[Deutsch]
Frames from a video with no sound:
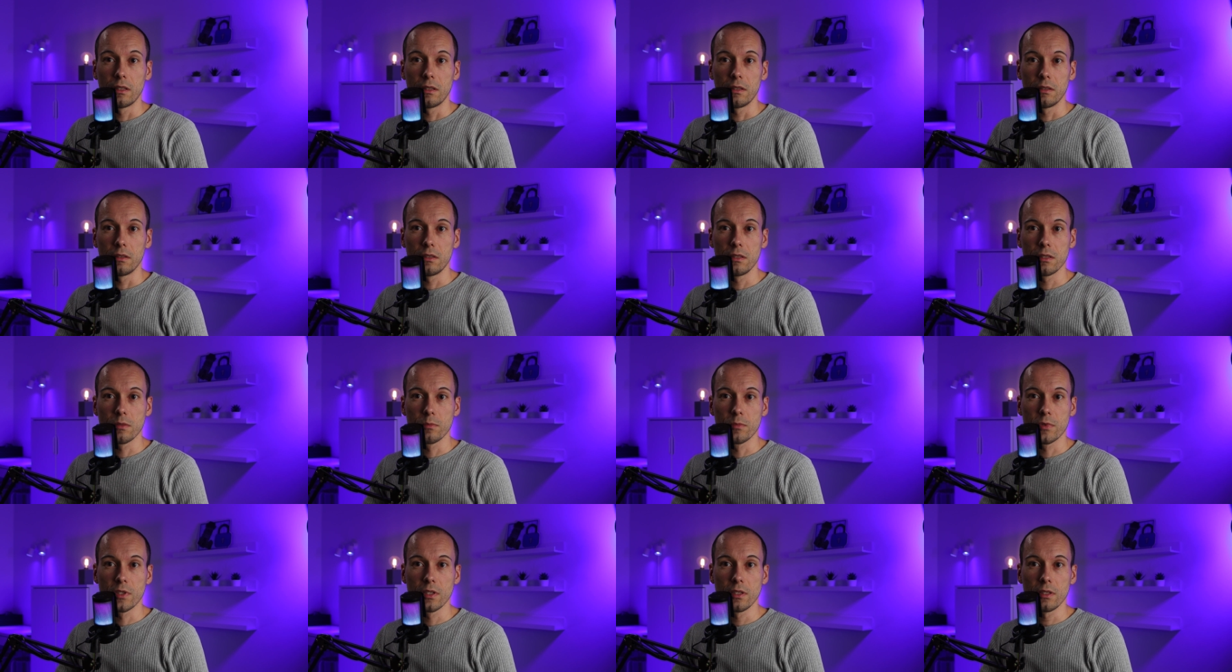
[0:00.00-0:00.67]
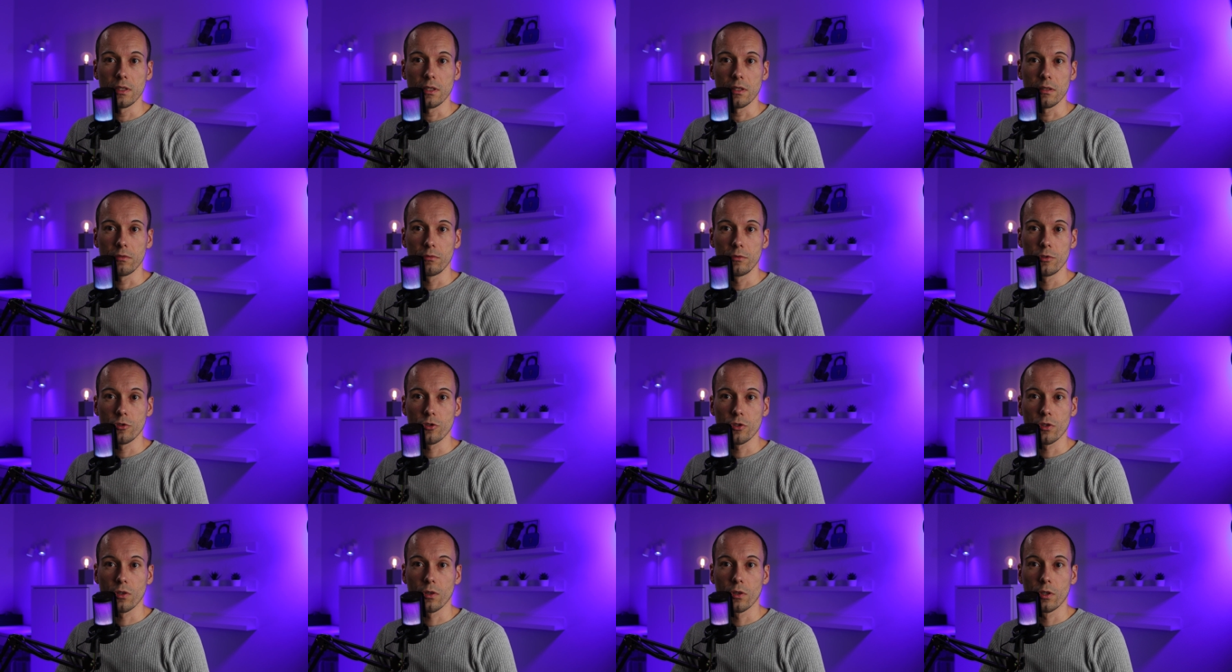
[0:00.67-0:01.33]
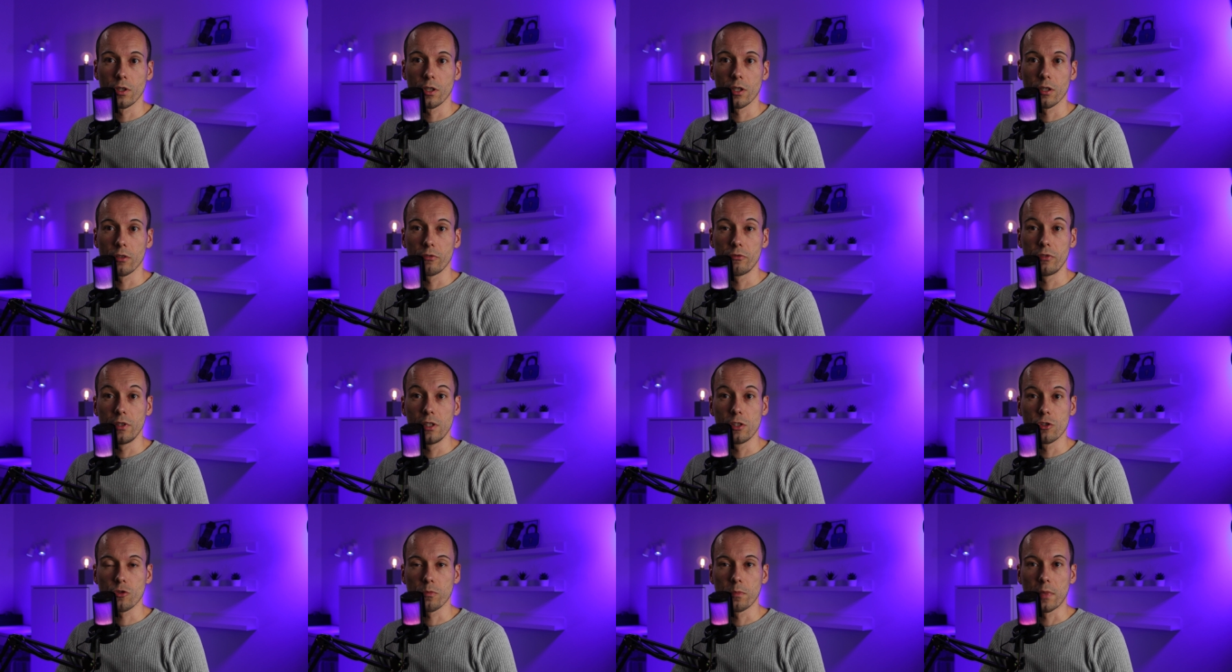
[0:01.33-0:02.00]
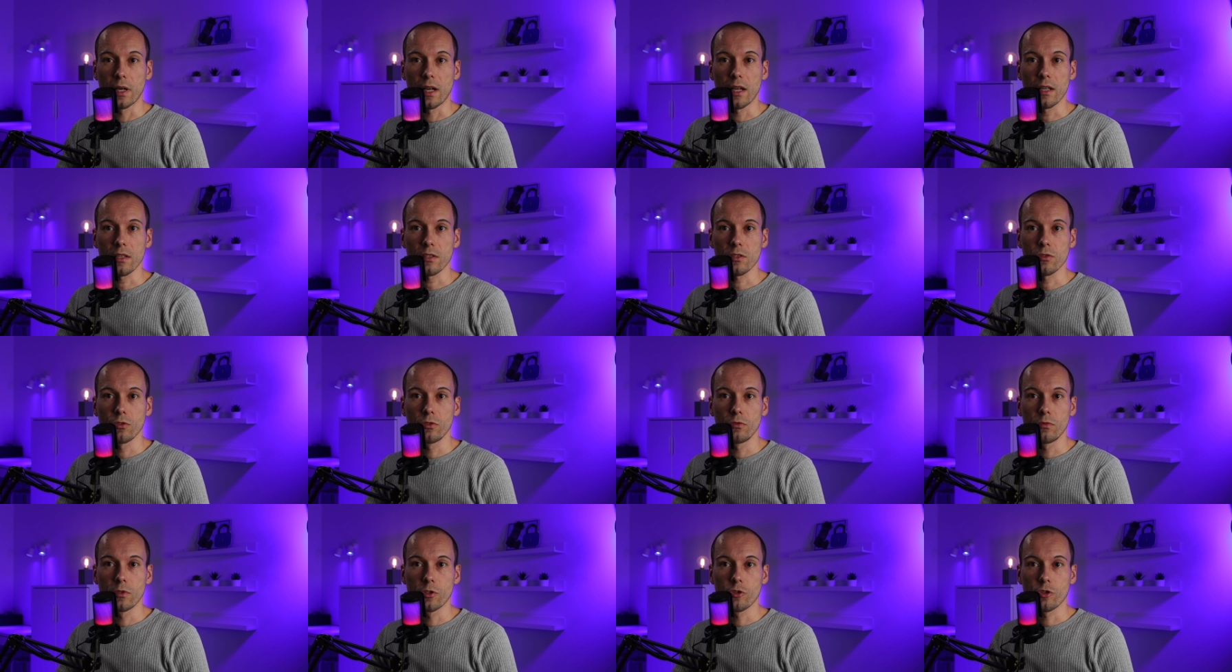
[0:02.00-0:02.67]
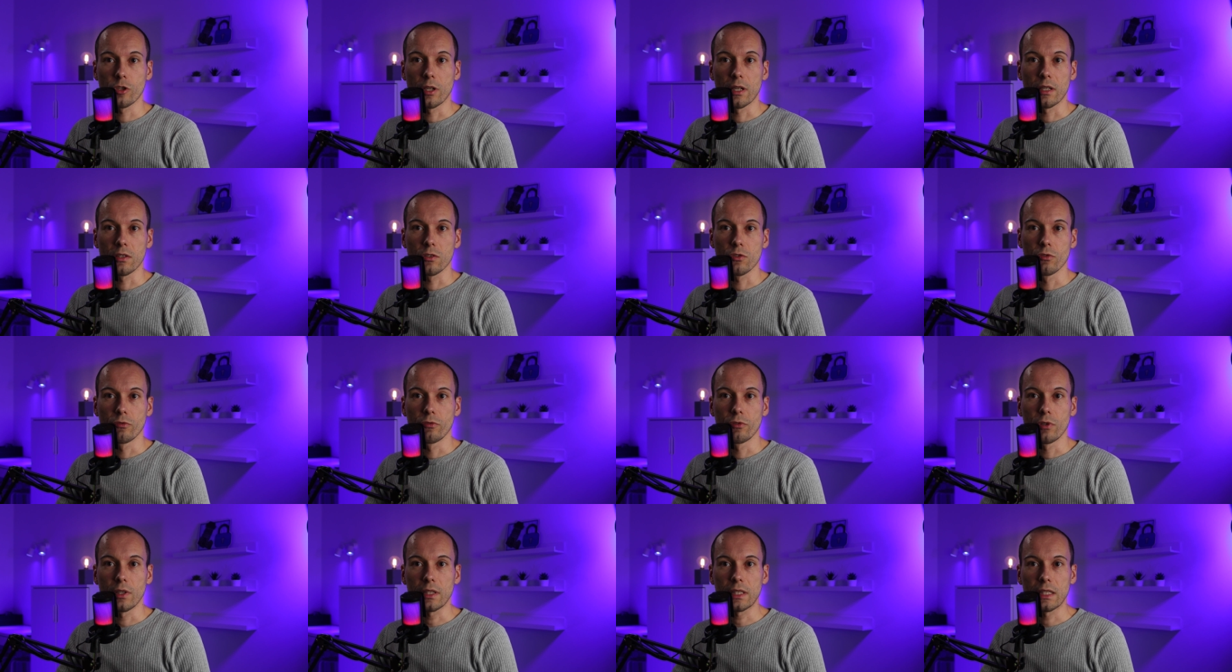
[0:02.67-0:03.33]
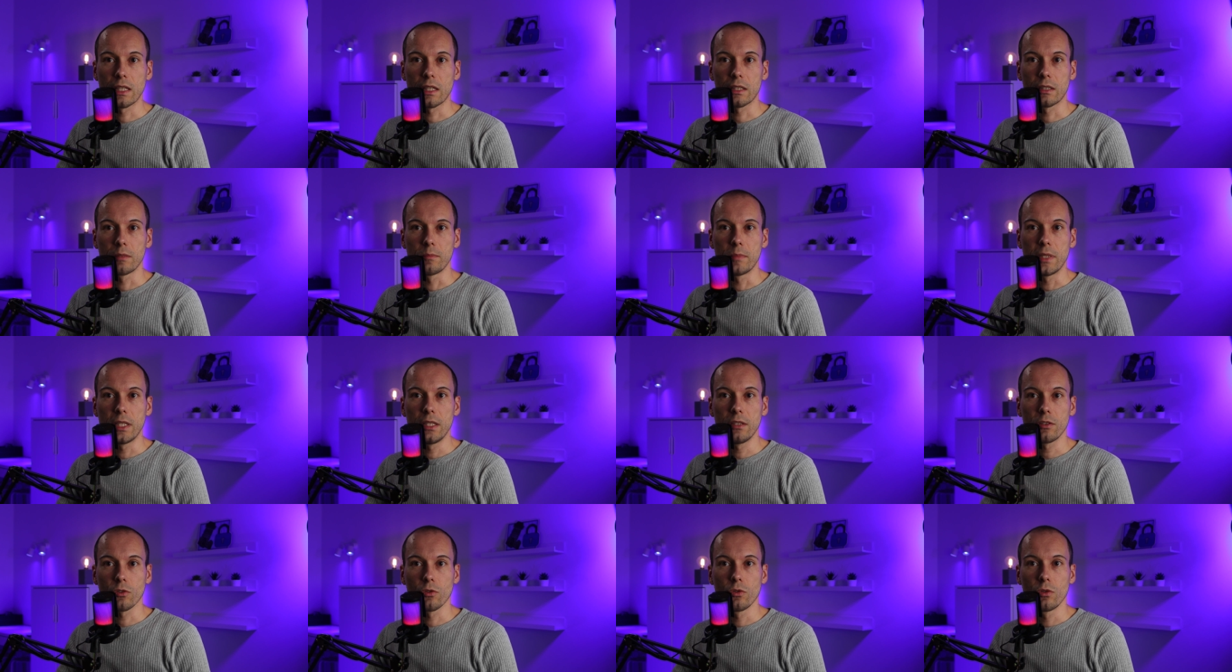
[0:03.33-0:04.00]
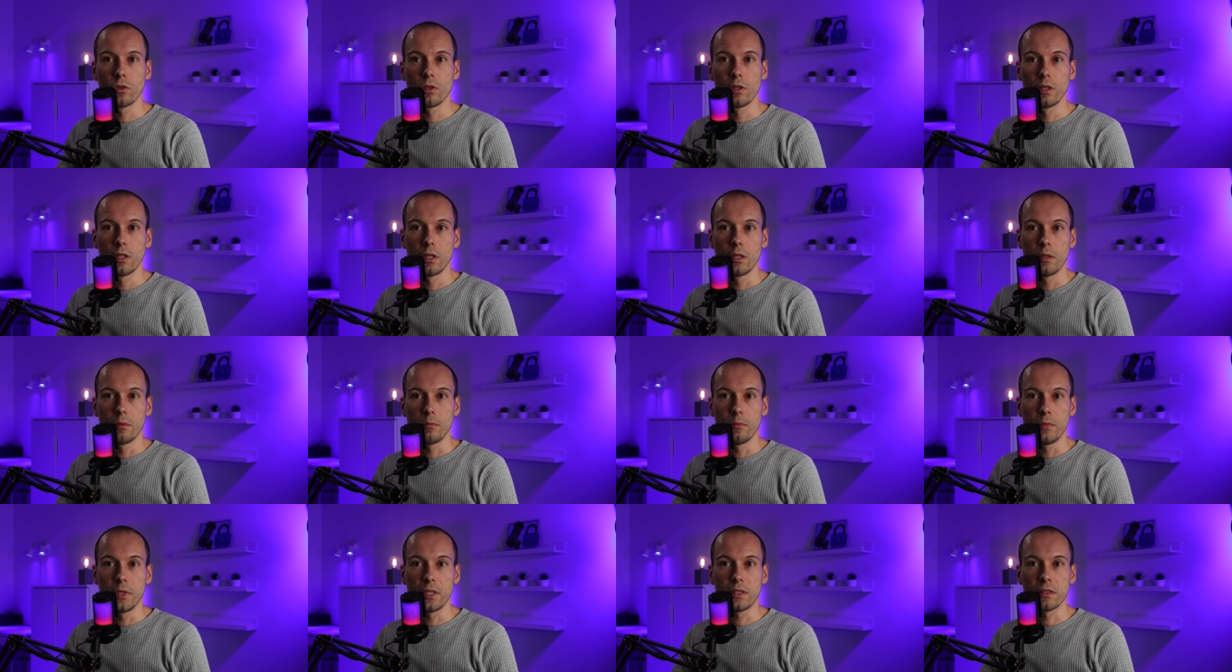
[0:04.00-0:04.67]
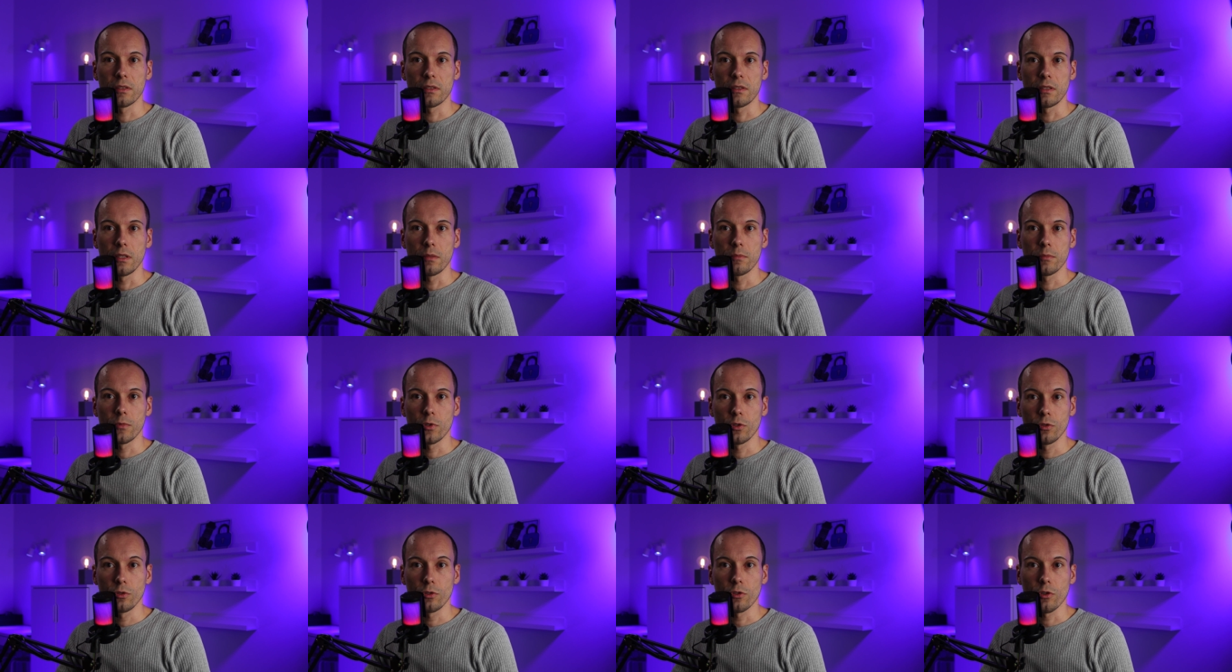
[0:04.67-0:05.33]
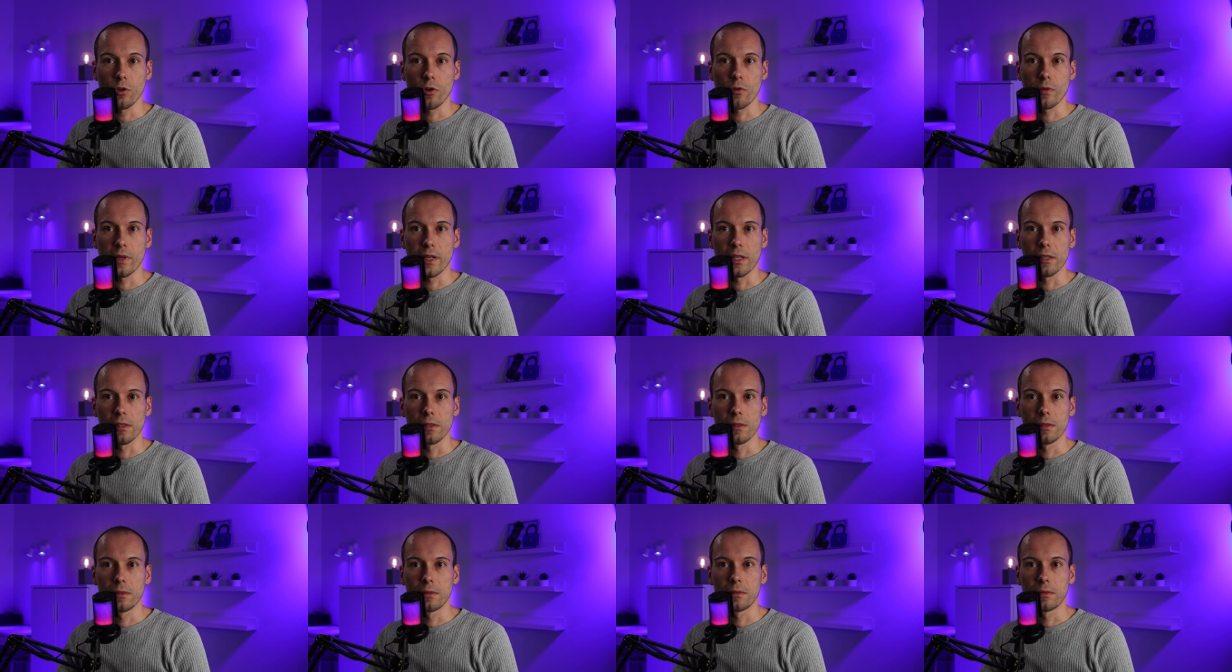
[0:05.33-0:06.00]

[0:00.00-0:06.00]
In diesem Sinne wünsche ich euch viel Spaß und wir starten sofort nach dem Intro mit dem Tutorial.